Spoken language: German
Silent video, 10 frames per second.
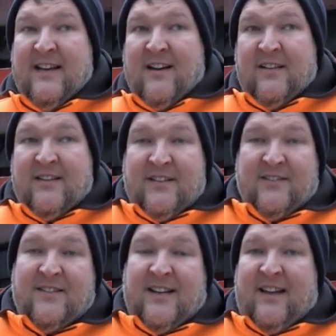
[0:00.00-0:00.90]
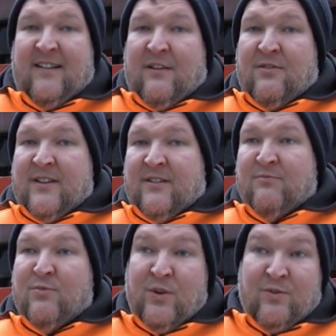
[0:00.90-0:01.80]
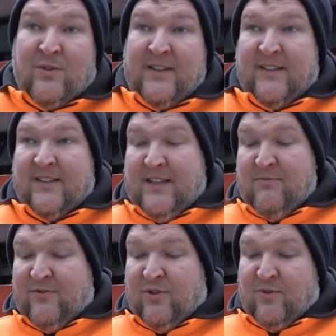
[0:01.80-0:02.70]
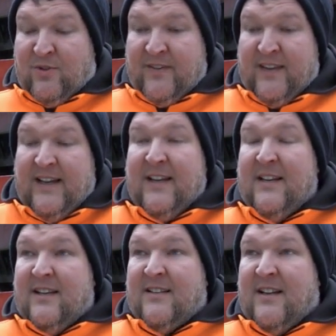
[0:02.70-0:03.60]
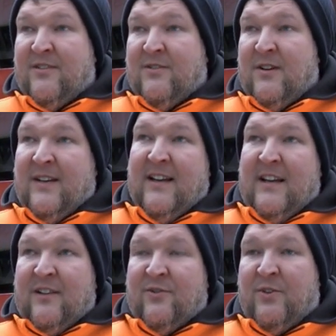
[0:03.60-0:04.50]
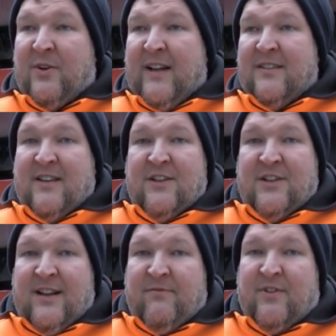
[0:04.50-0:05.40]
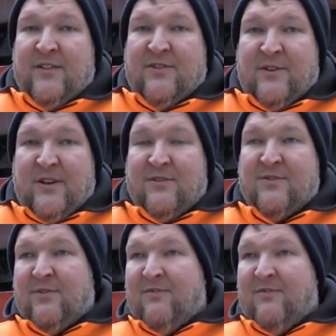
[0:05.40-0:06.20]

Hat in dieser Zeit auch ihren Motor, ihr Getriebe verloren, ist also nur noch als Schleppfahrzeug zu